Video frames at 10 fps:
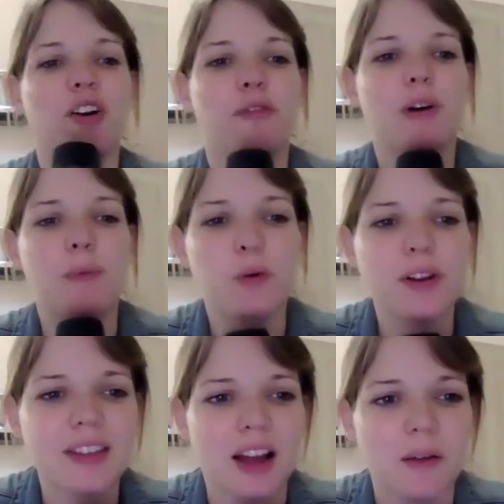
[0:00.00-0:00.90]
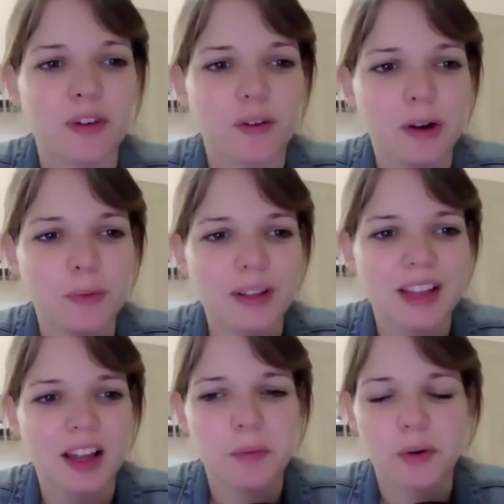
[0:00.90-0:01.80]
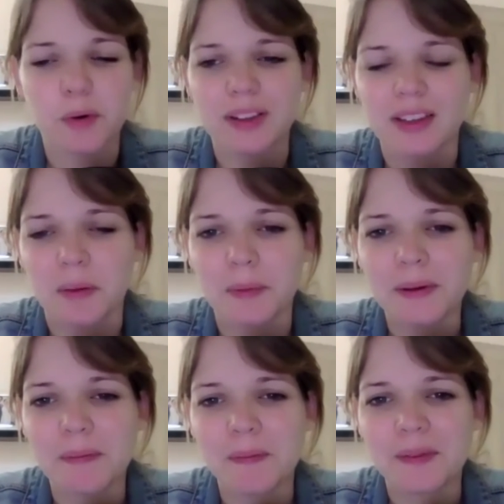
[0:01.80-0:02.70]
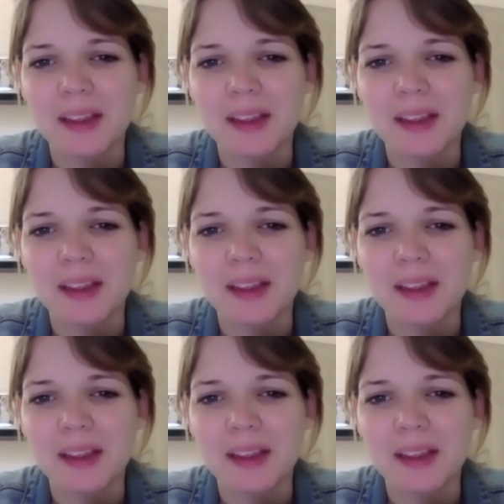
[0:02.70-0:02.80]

no, fue por ah, WhatsApp. Ah, fue ok.